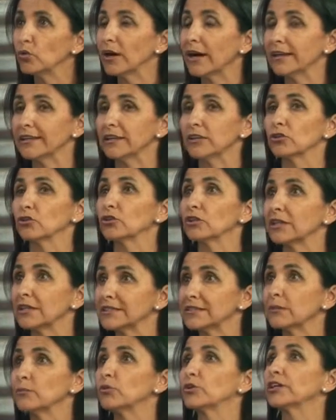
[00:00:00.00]
y lugares
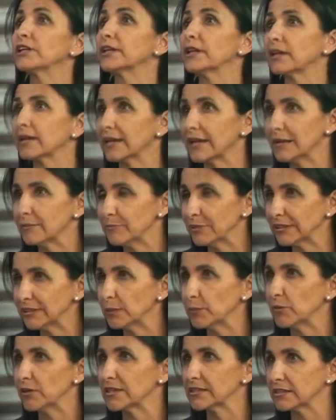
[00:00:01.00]
donde esas mujeres
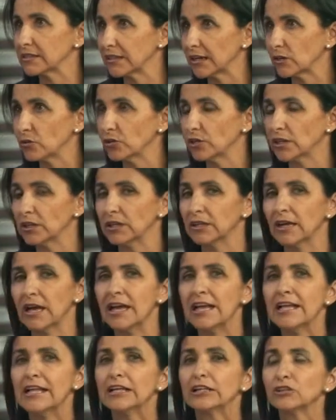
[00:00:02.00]
realmente puedan ser acogidas,